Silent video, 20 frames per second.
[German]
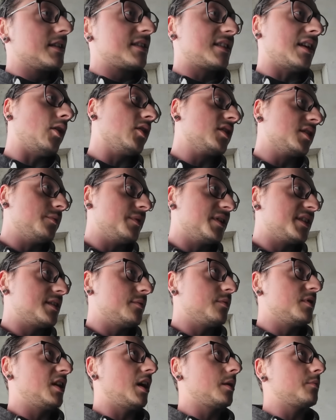Es dauert nämlich
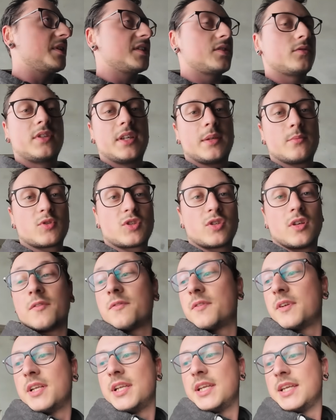ziemlich lang bei so dickem
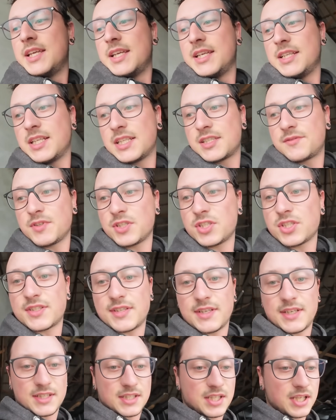Stoff. In der
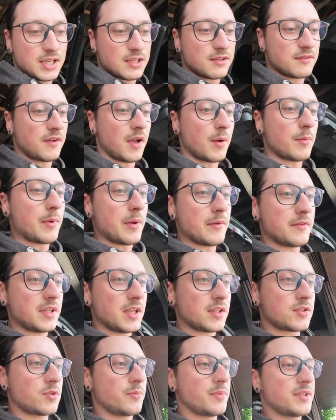Zwischenzeit fahren wir mal
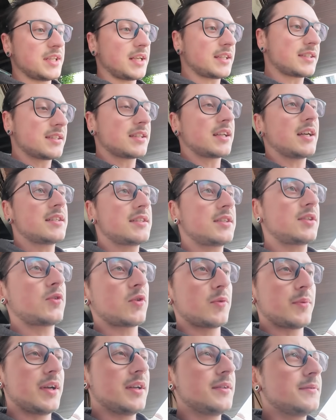wieder zum E36
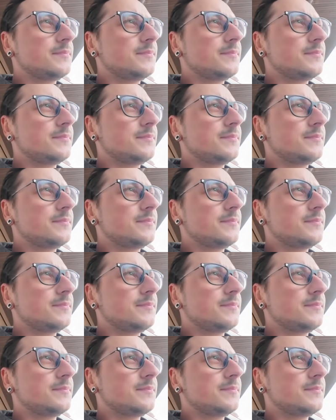rüber